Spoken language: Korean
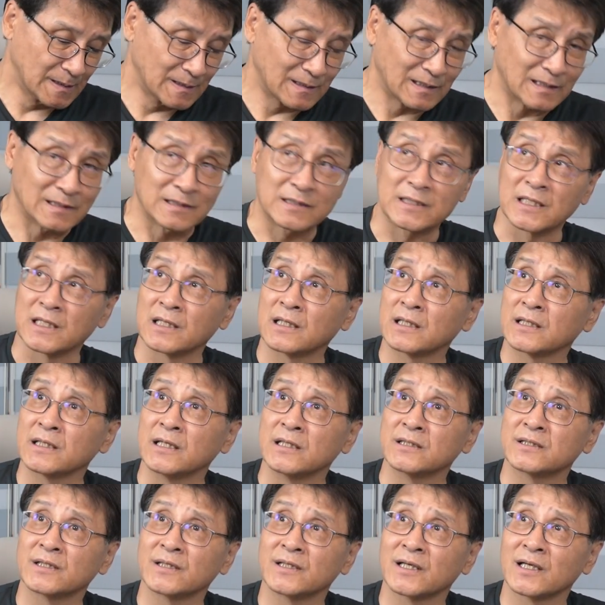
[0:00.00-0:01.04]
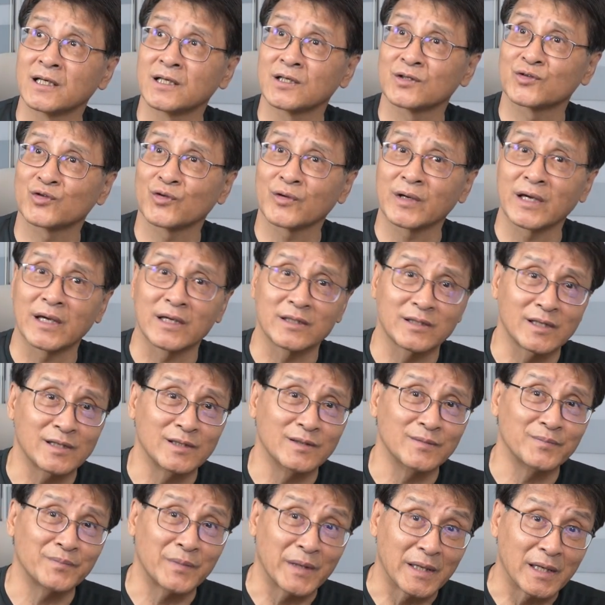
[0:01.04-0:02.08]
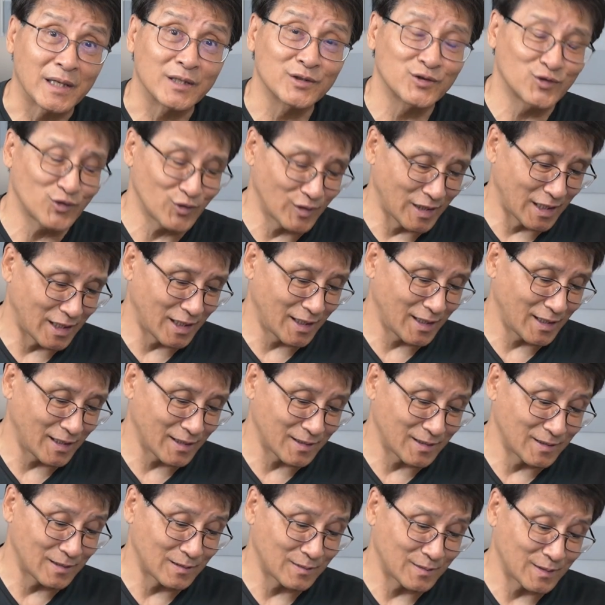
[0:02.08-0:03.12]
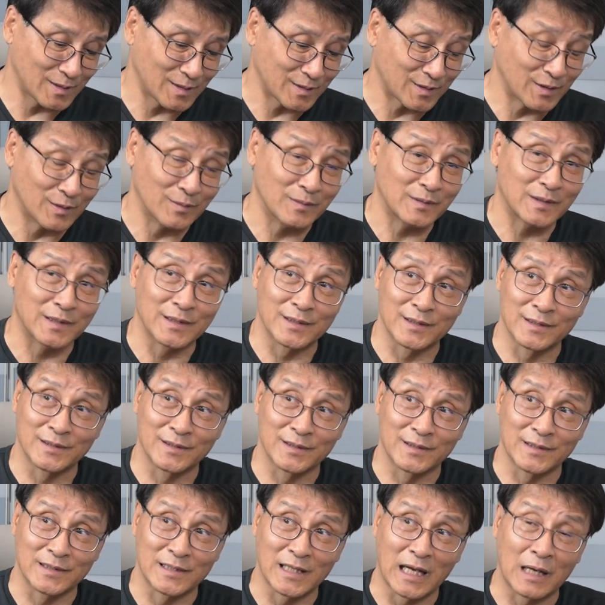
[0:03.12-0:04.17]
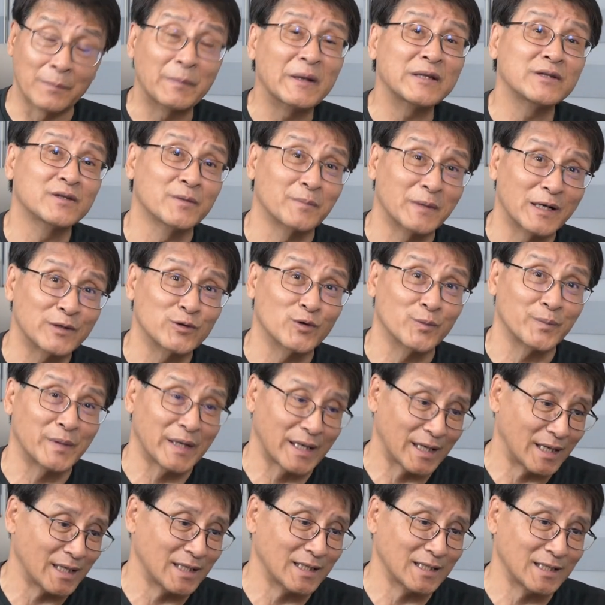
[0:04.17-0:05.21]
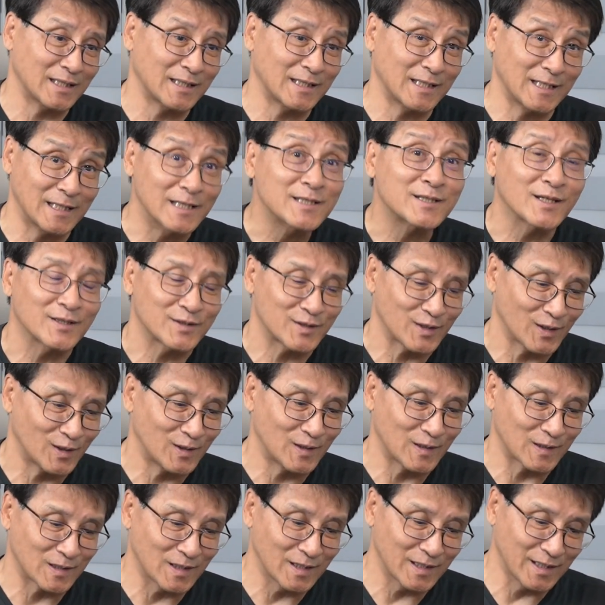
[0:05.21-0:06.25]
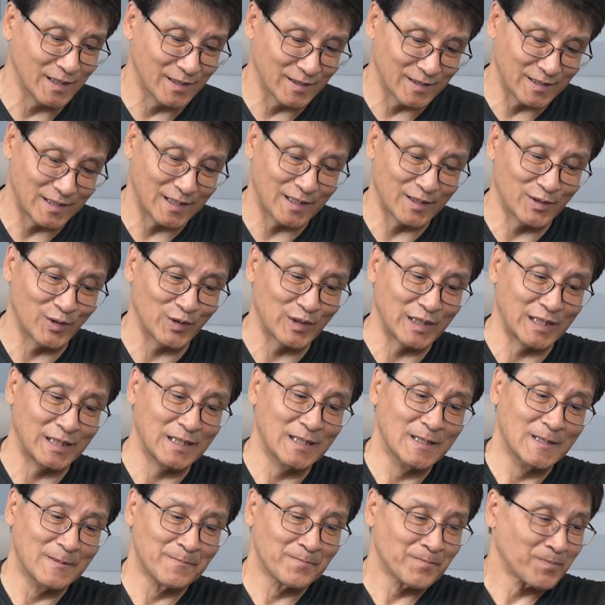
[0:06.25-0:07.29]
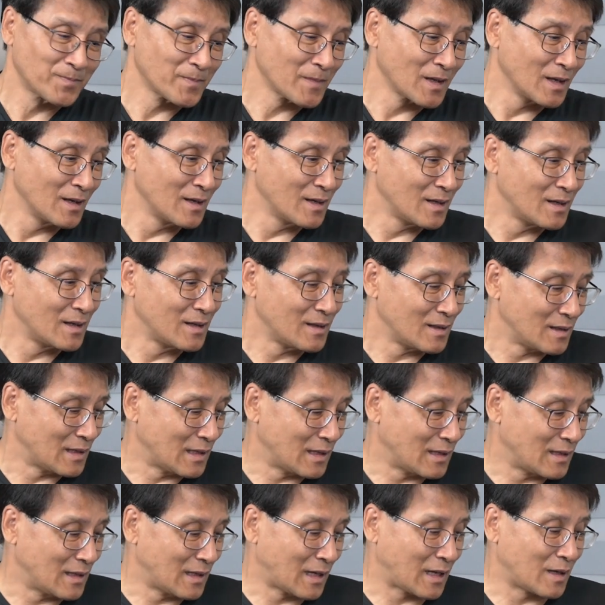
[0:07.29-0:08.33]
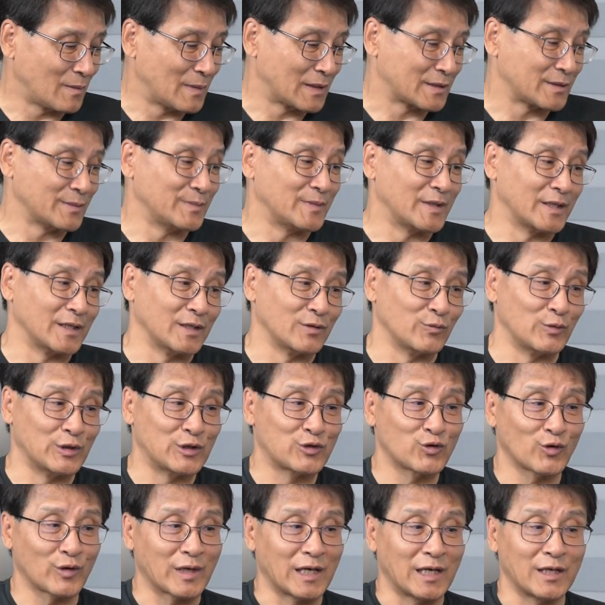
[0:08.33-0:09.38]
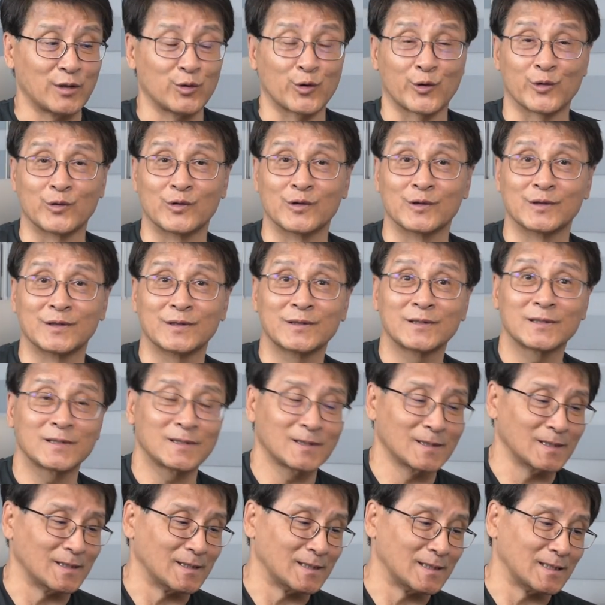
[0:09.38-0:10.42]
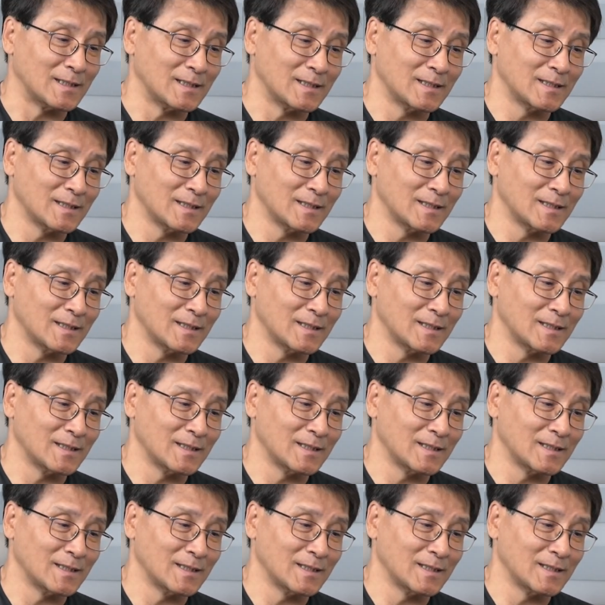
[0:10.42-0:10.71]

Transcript: 어, 제가 예전에 소개해드린 배낭 중에 그, 그런 이제 알파인 등반용 배낭이 있었죠. 거기는 이제 여기 아까 말씀드린 위쪽에 요런 어,